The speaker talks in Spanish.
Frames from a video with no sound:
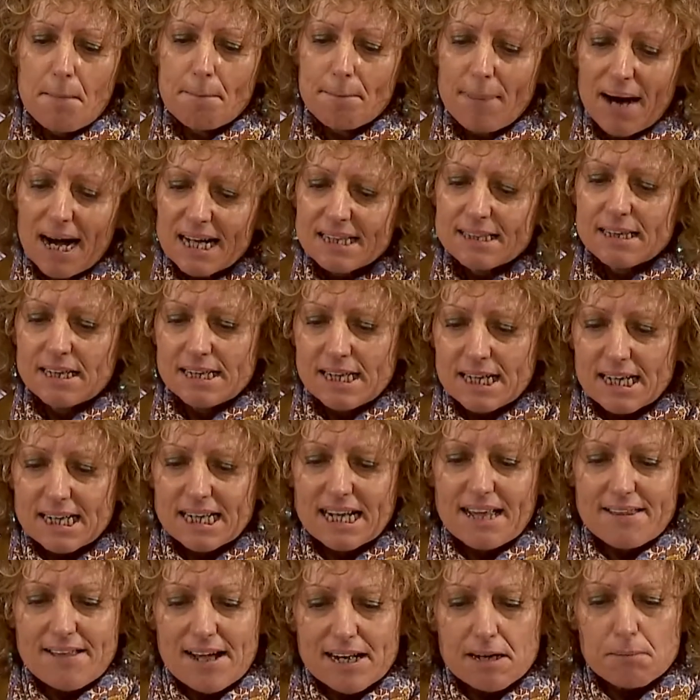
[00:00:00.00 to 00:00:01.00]
Va a
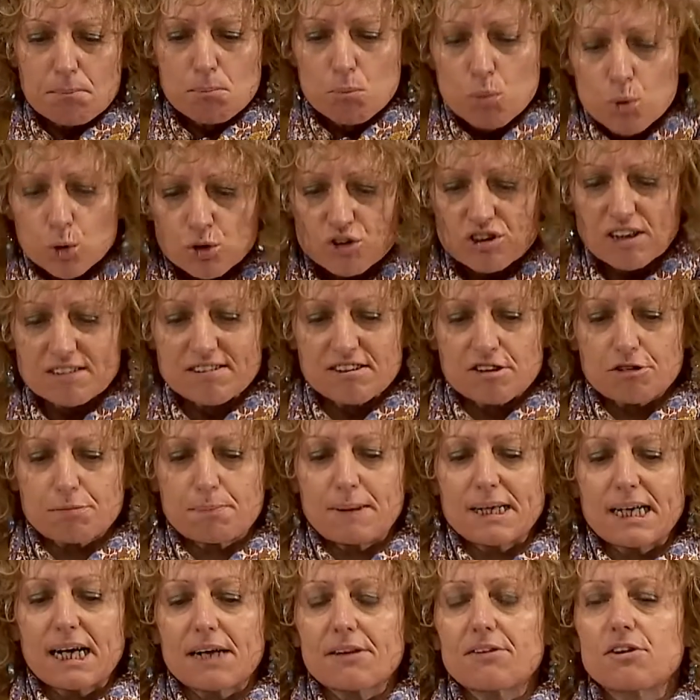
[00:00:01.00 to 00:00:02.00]
tener que dar muchas
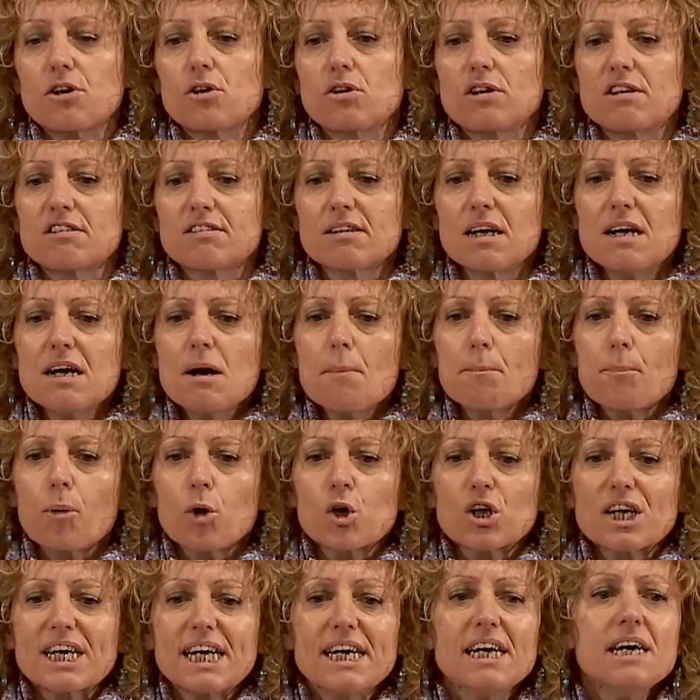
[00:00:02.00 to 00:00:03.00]
explicaciones
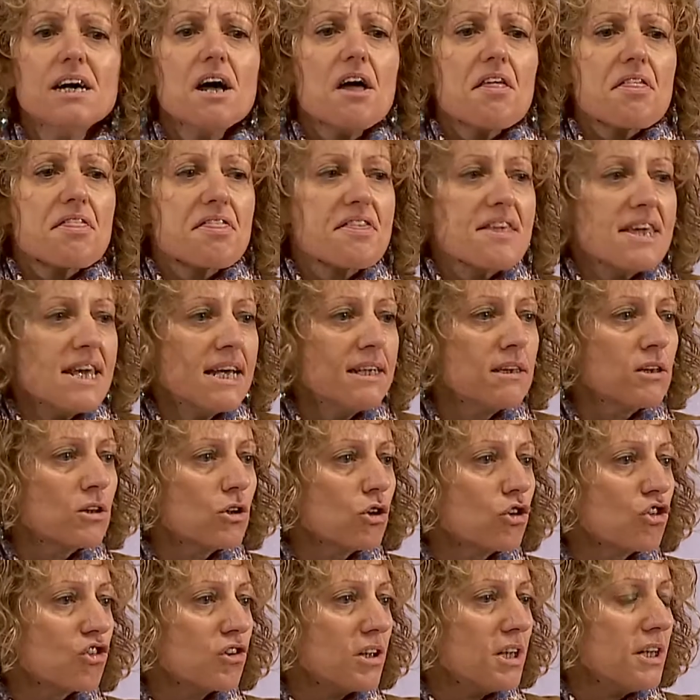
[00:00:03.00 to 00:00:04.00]
por qué
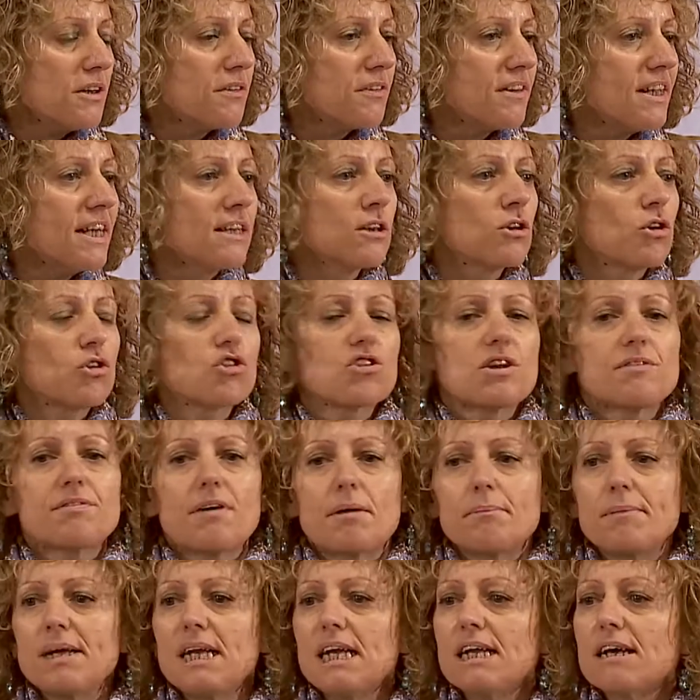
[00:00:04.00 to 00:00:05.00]
cientos y cientos de
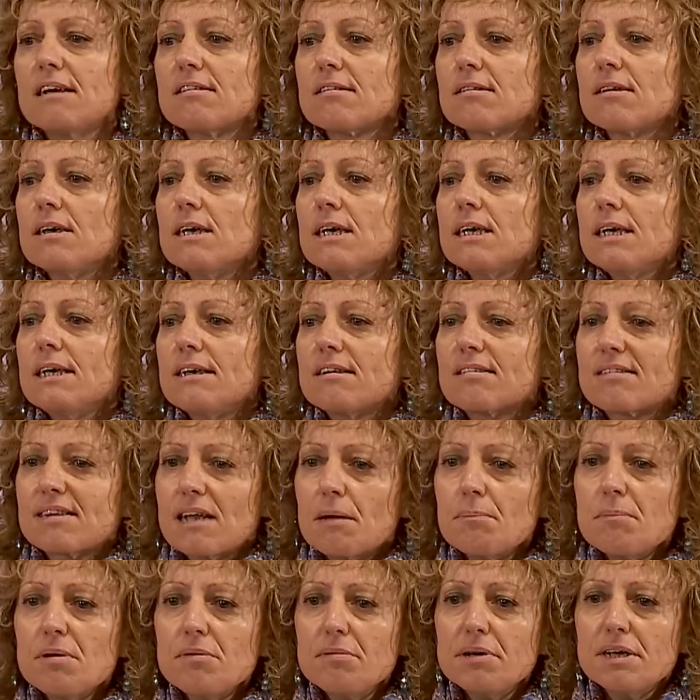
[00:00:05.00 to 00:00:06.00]
familias
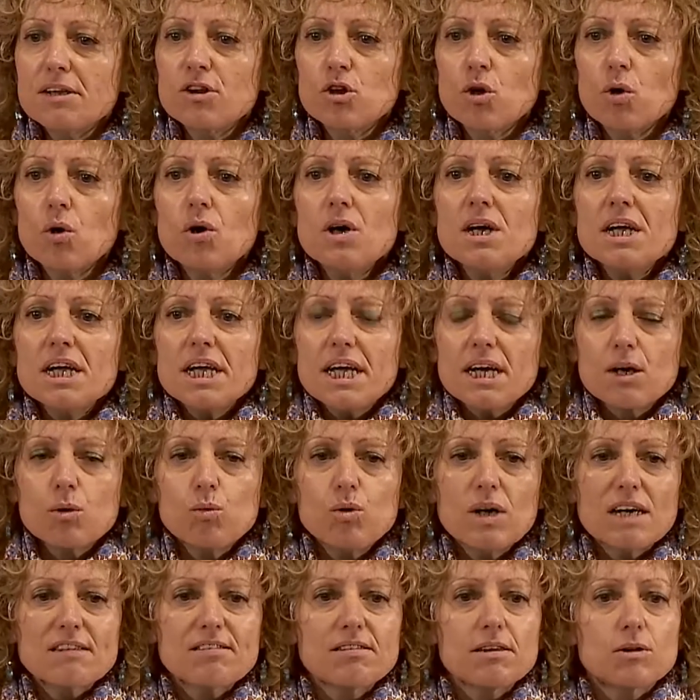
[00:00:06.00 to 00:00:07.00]
están viviendo en
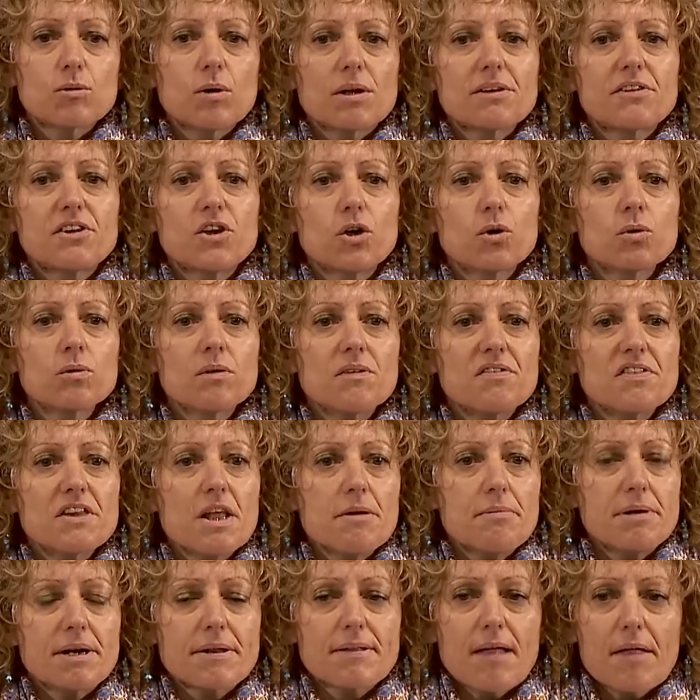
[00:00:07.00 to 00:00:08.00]
una situación
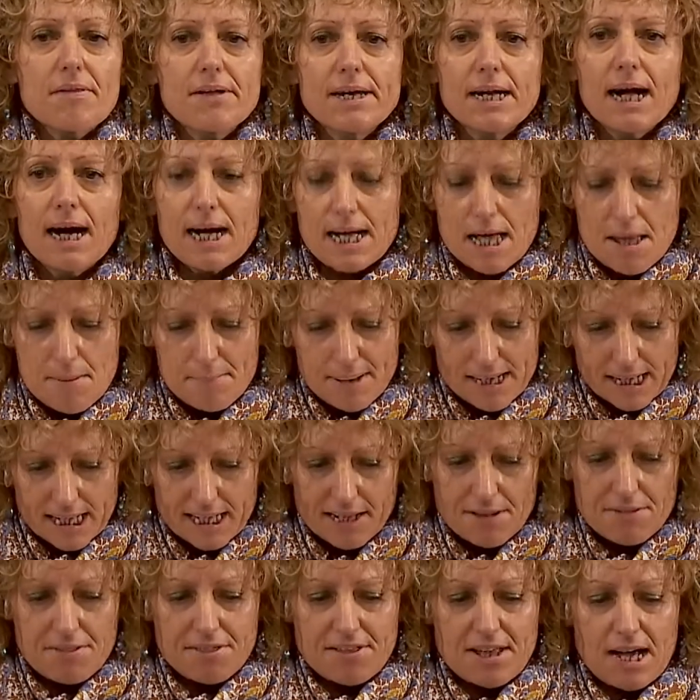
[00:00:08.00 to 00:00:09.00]
de verdadera
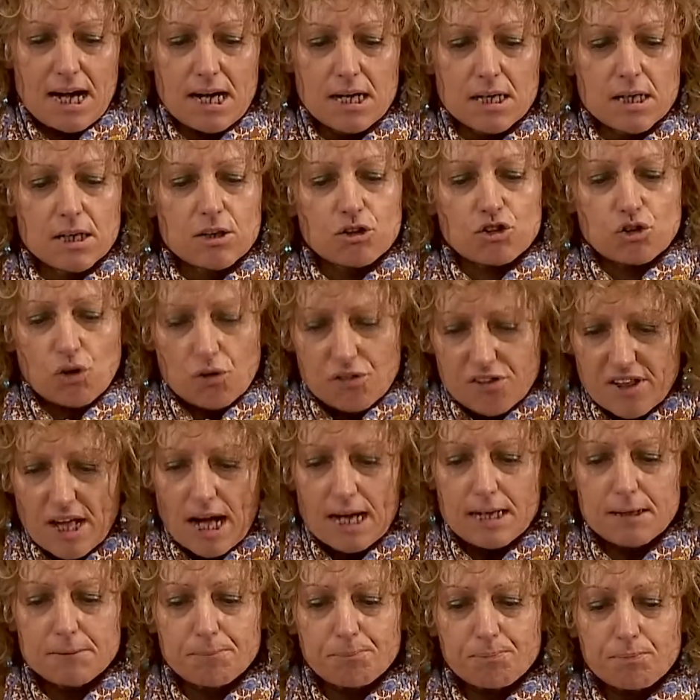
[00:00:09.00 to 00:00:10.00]
emergencia
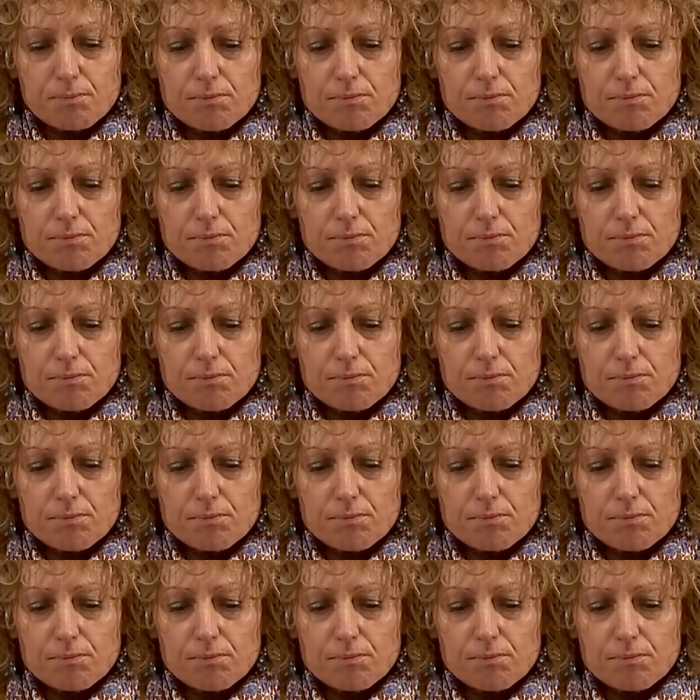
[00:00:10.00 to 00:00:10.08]
social.